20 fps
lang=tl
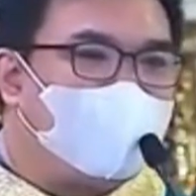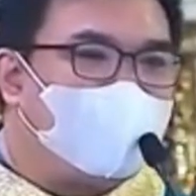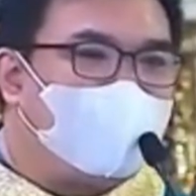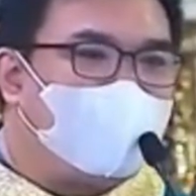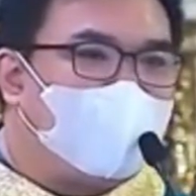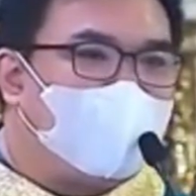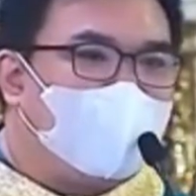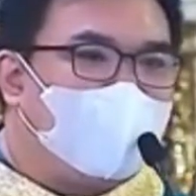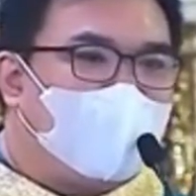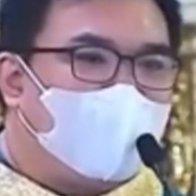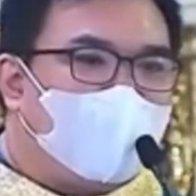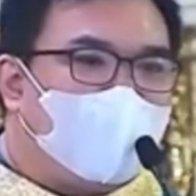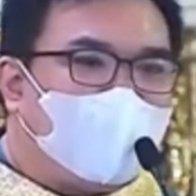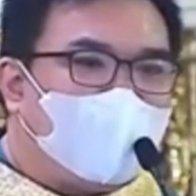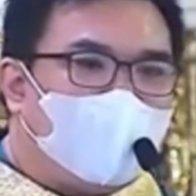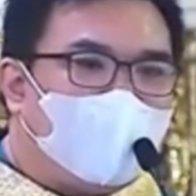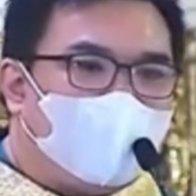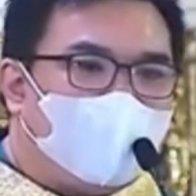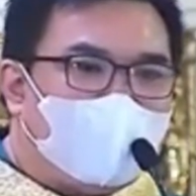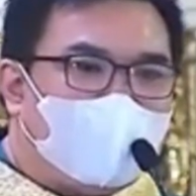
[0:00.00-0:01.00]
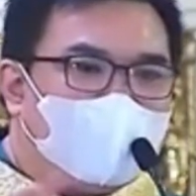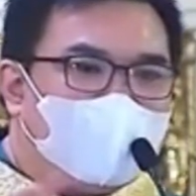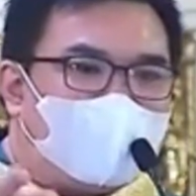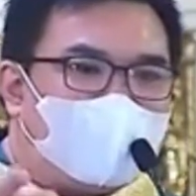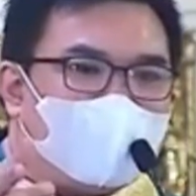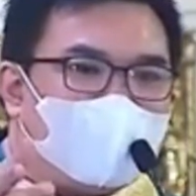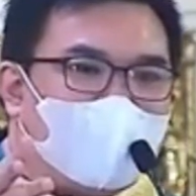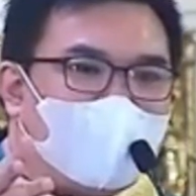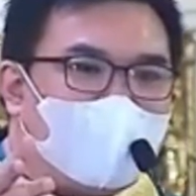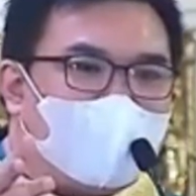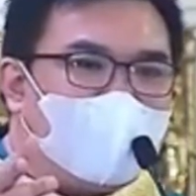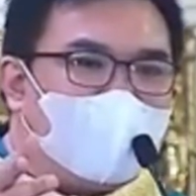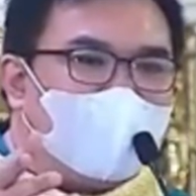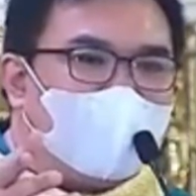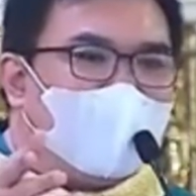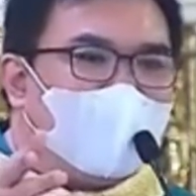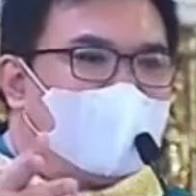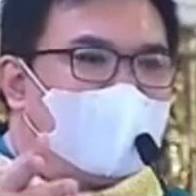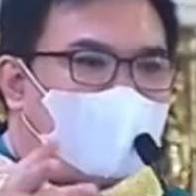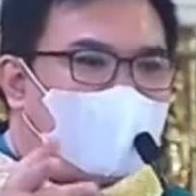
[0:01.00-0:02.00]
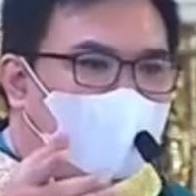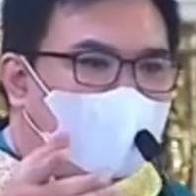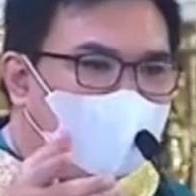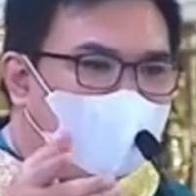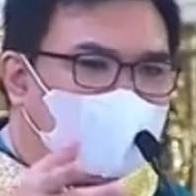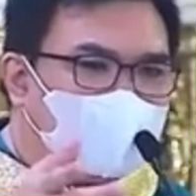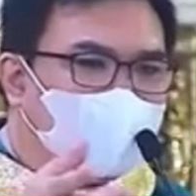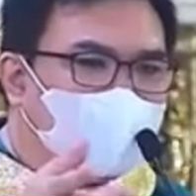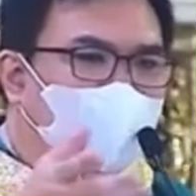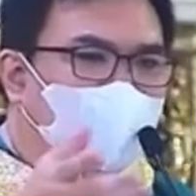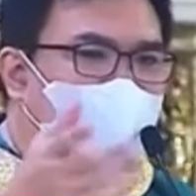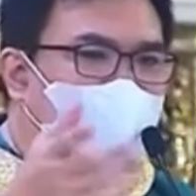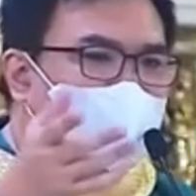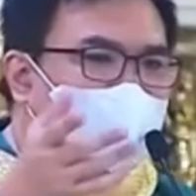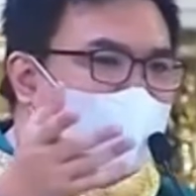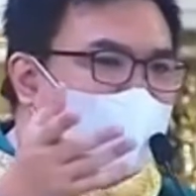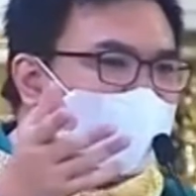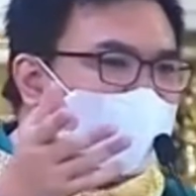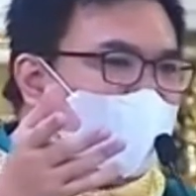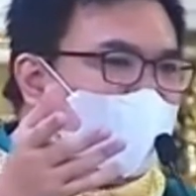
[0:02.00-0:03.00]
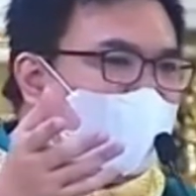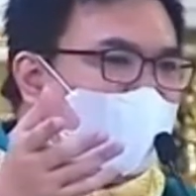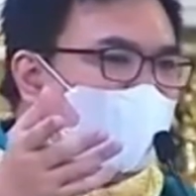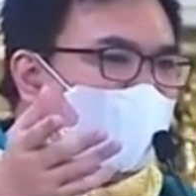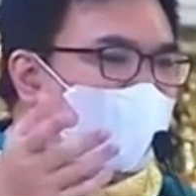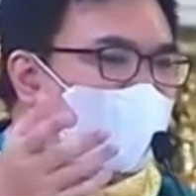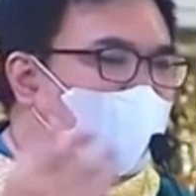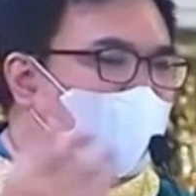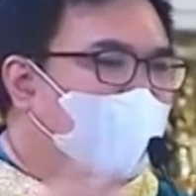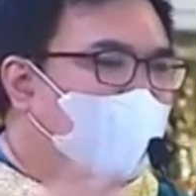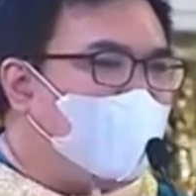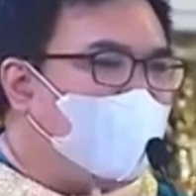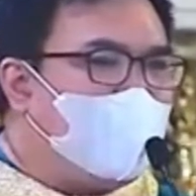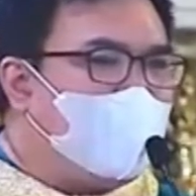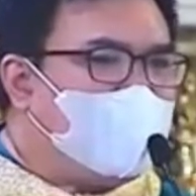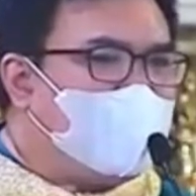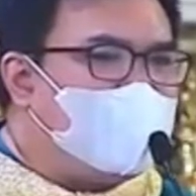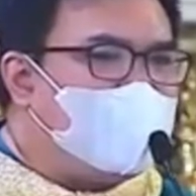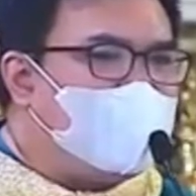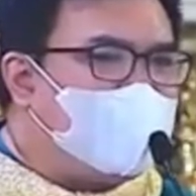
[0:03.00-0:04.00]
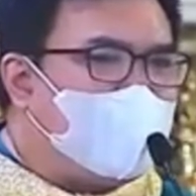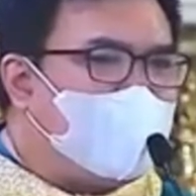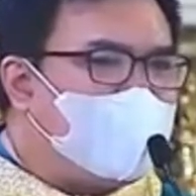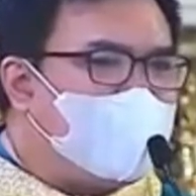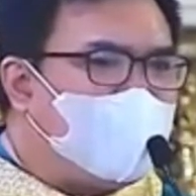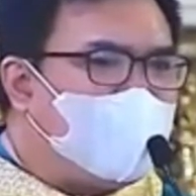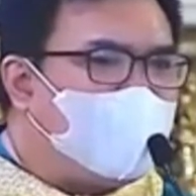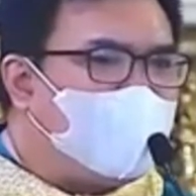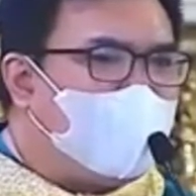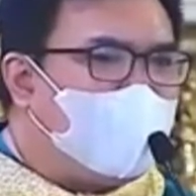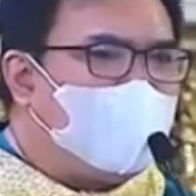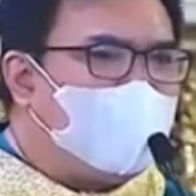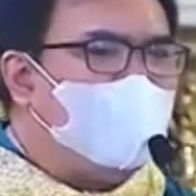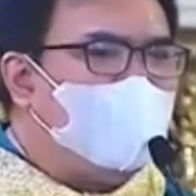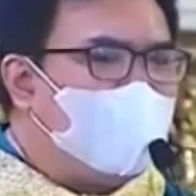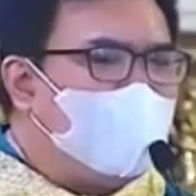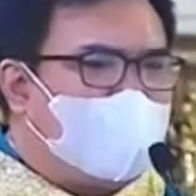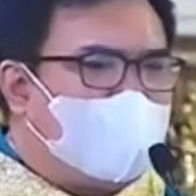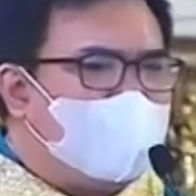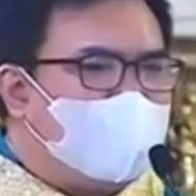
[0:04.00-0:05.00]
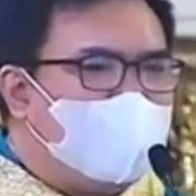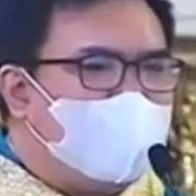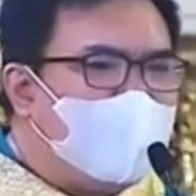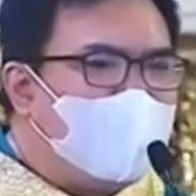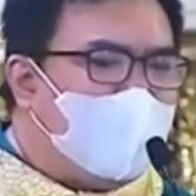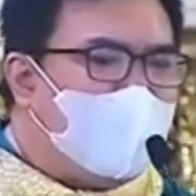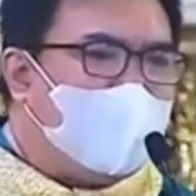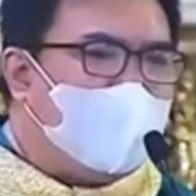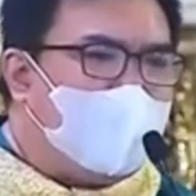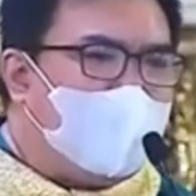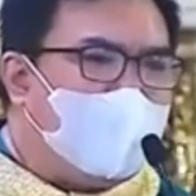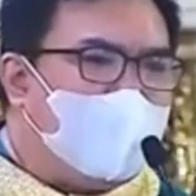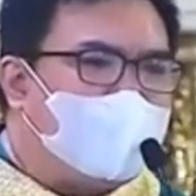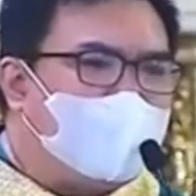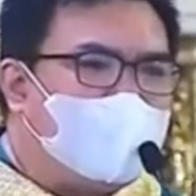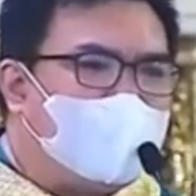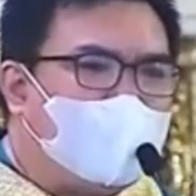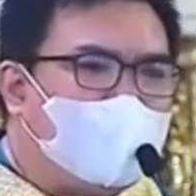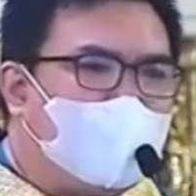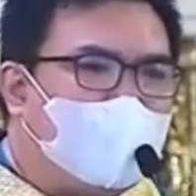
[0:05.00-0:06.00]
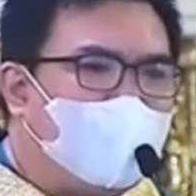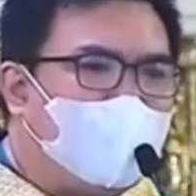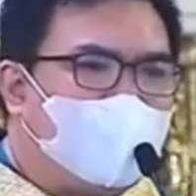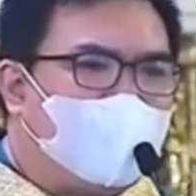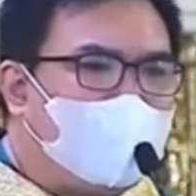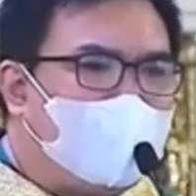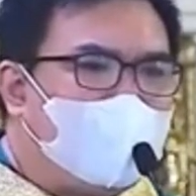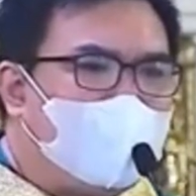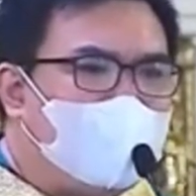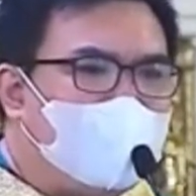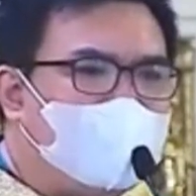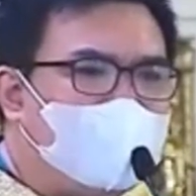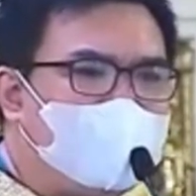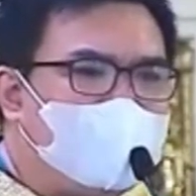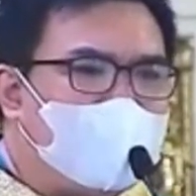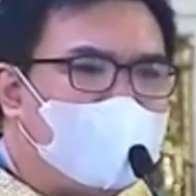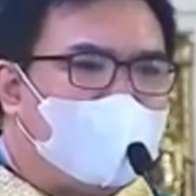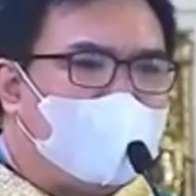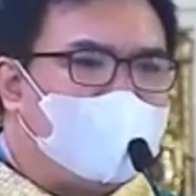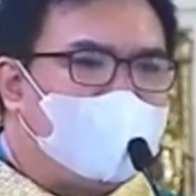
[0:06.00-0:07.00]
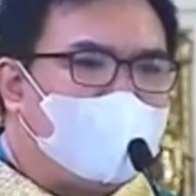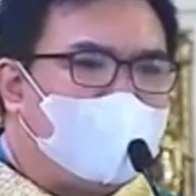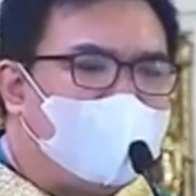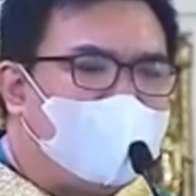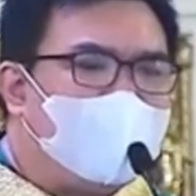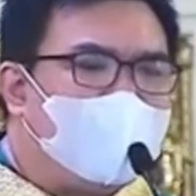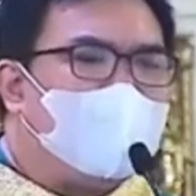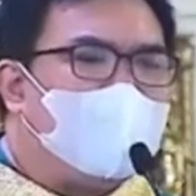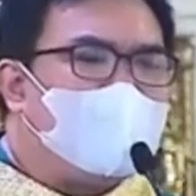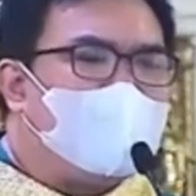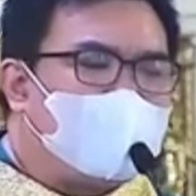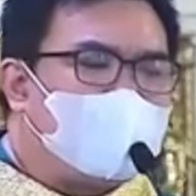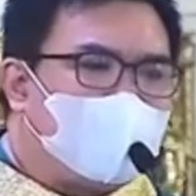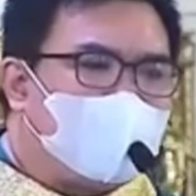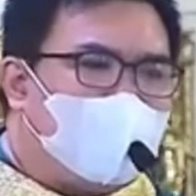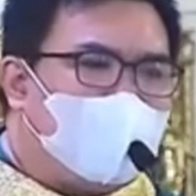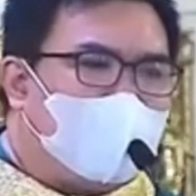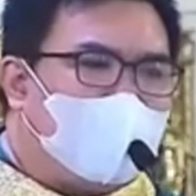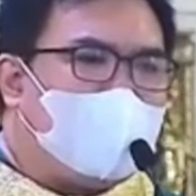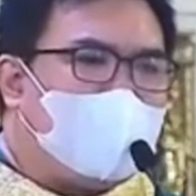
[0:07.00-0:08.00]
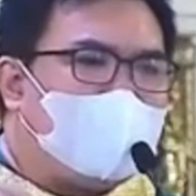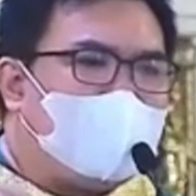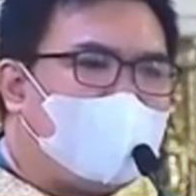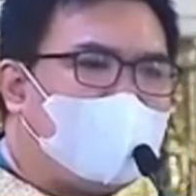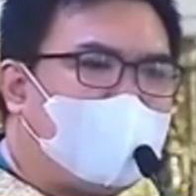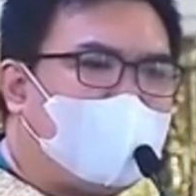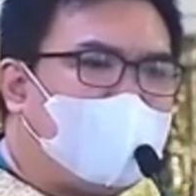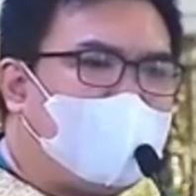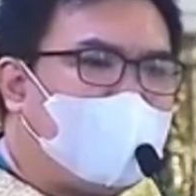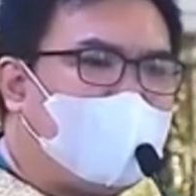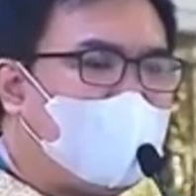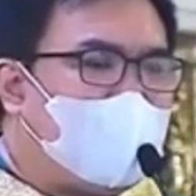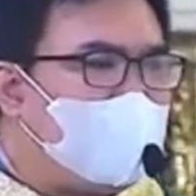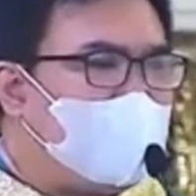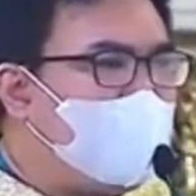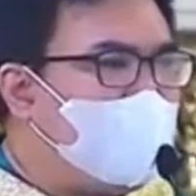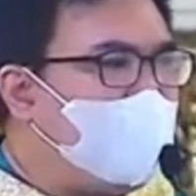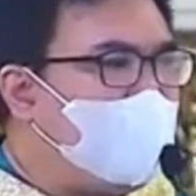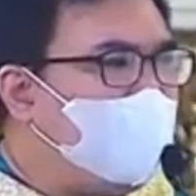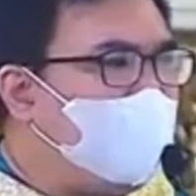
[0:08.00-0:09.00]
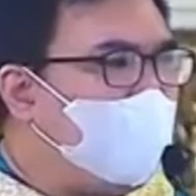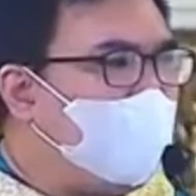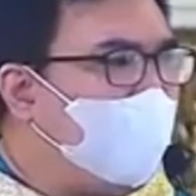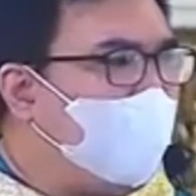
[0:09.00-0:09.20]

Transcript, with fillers: Kung minsan sumusuko na tayo dahil nais nating baguhin ang lahat ng nakapaligid sa atin, subalit hindi natin magawa.